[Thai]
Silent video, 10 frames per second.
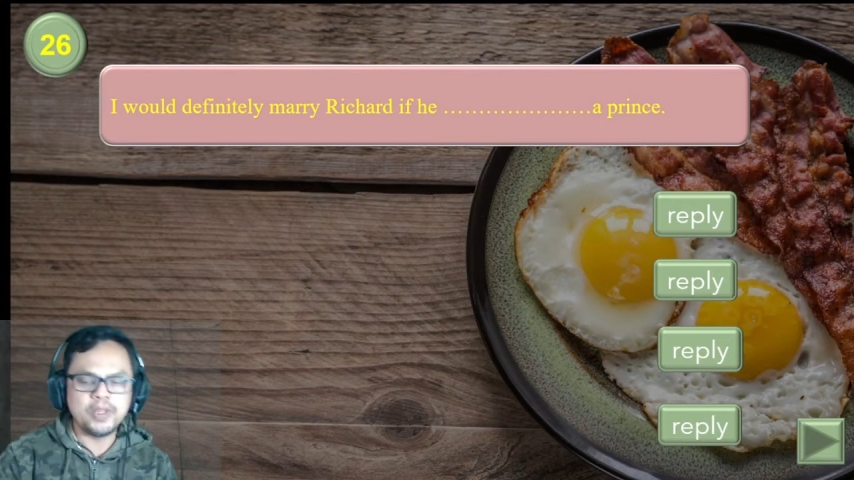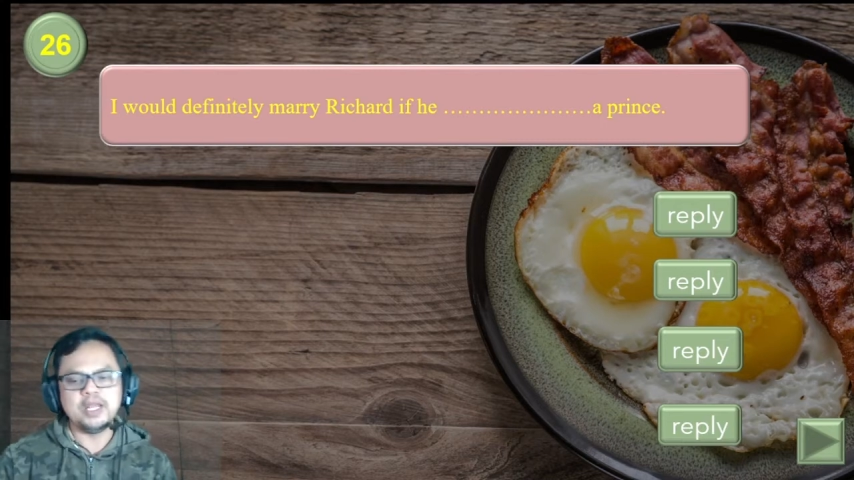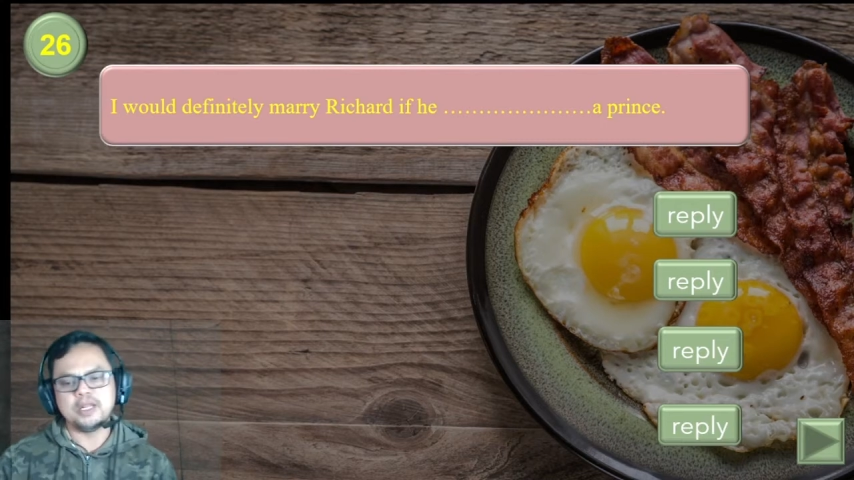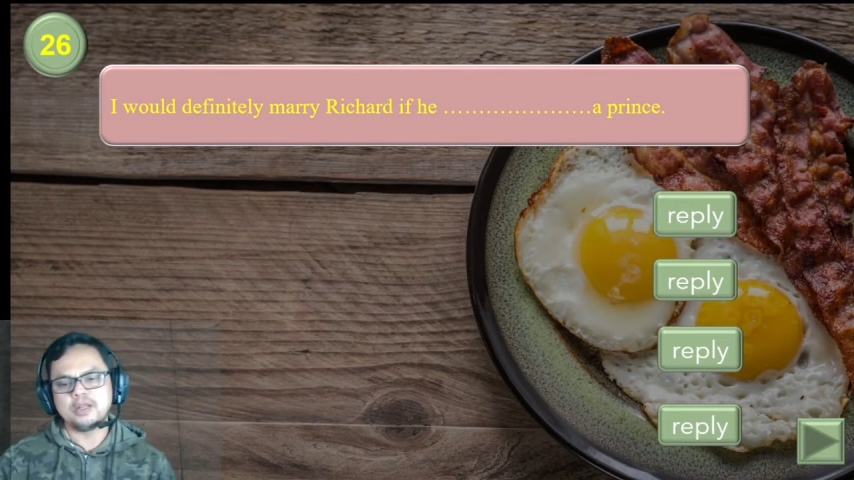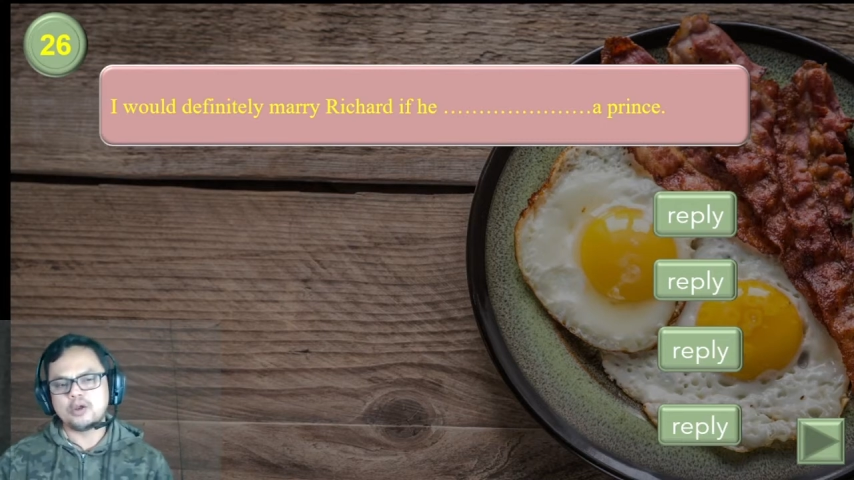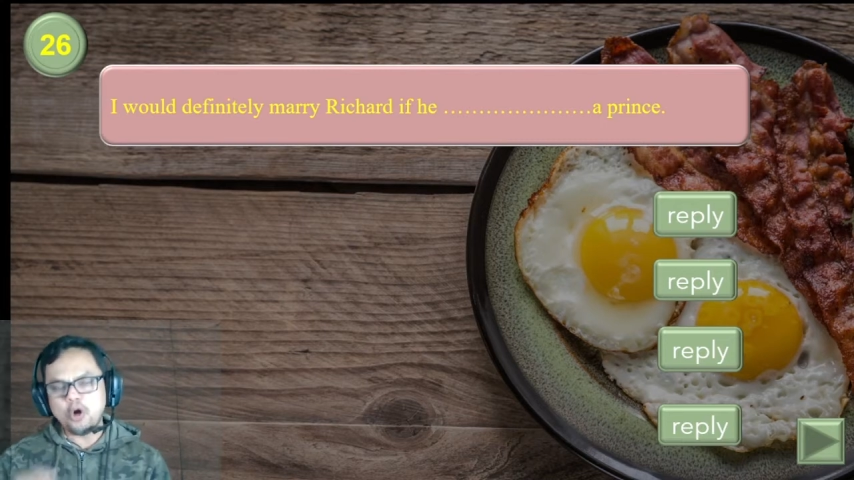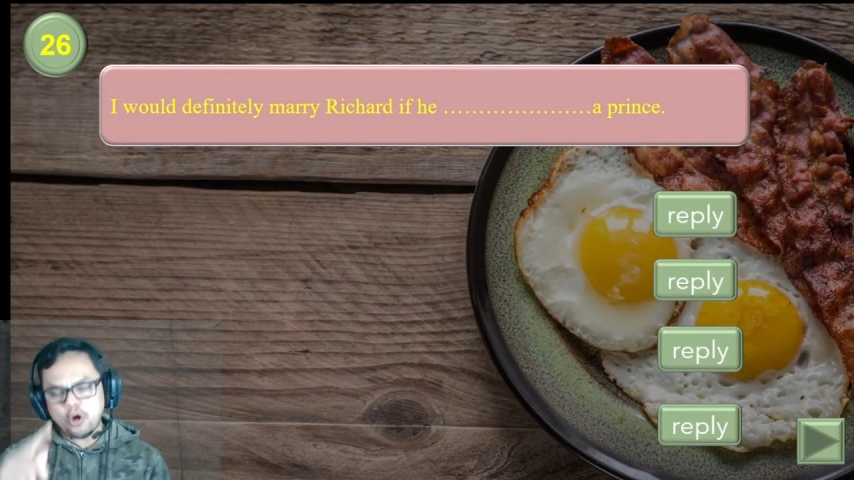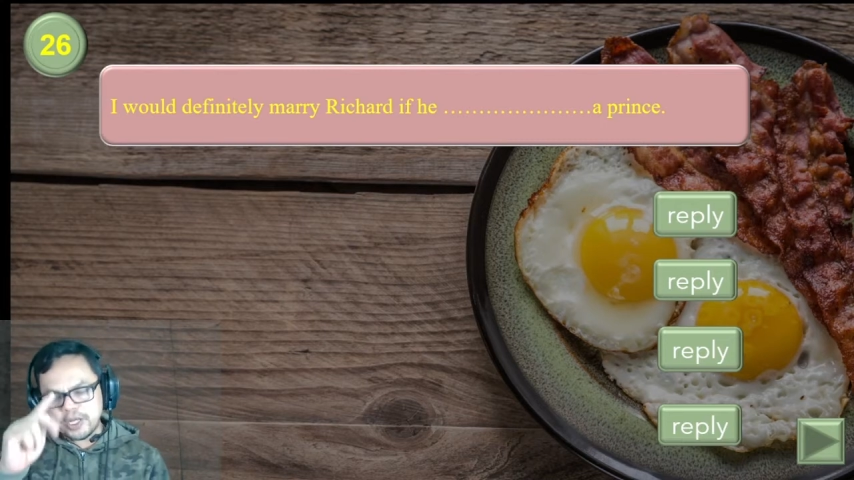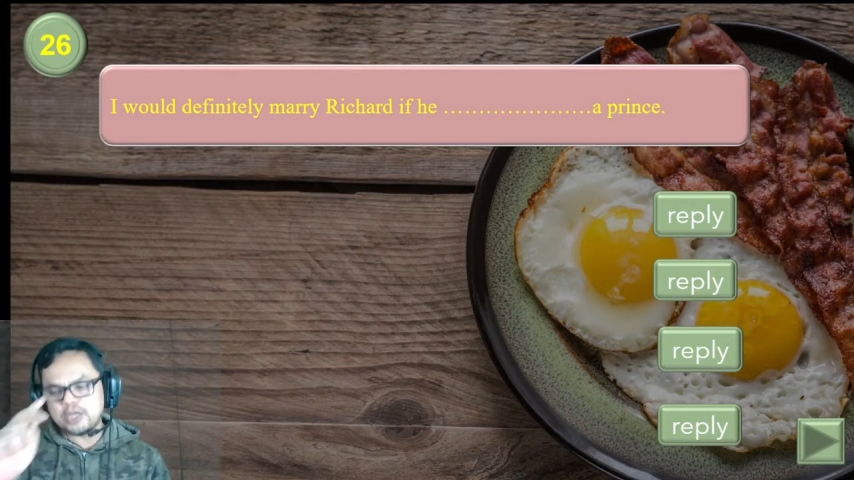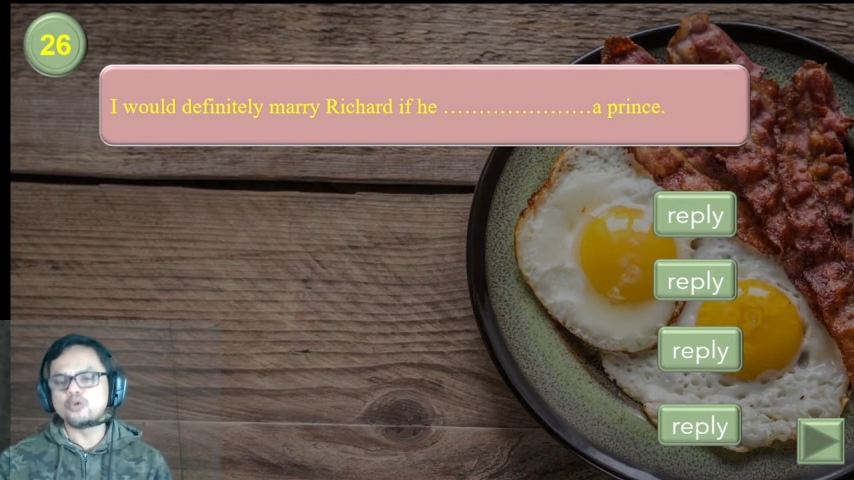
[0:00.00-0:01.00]
นักเรียนข้อ
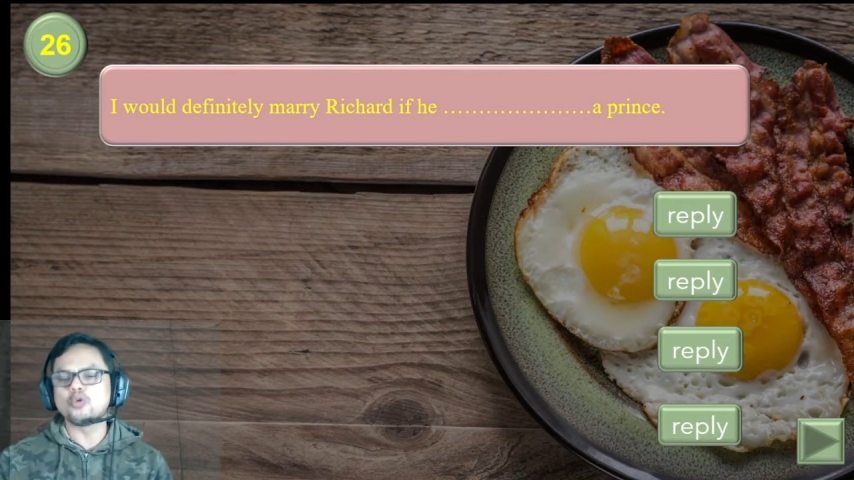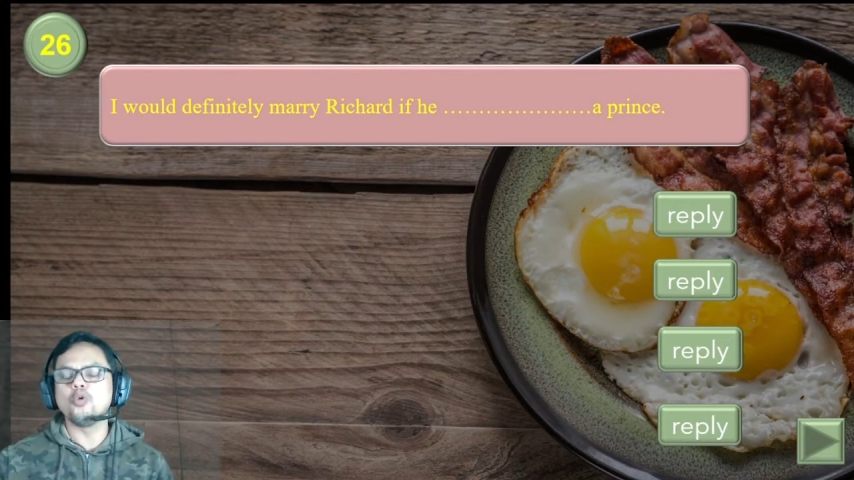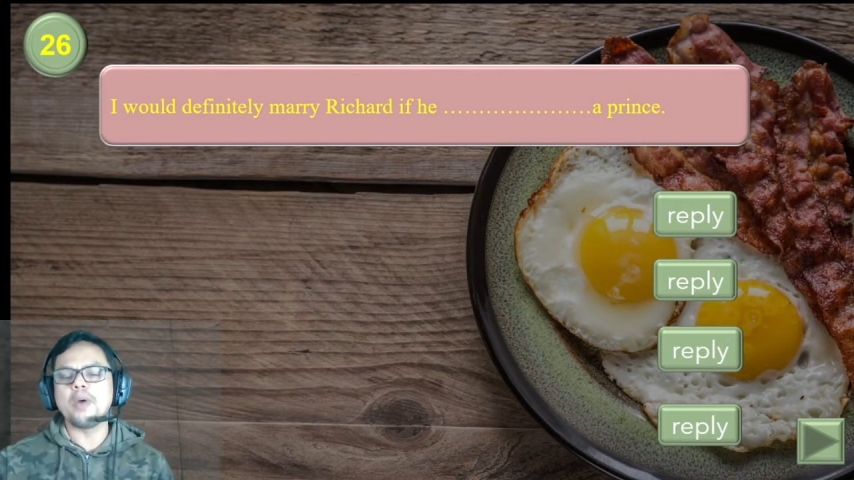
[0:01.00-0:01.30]
นี้คุณครู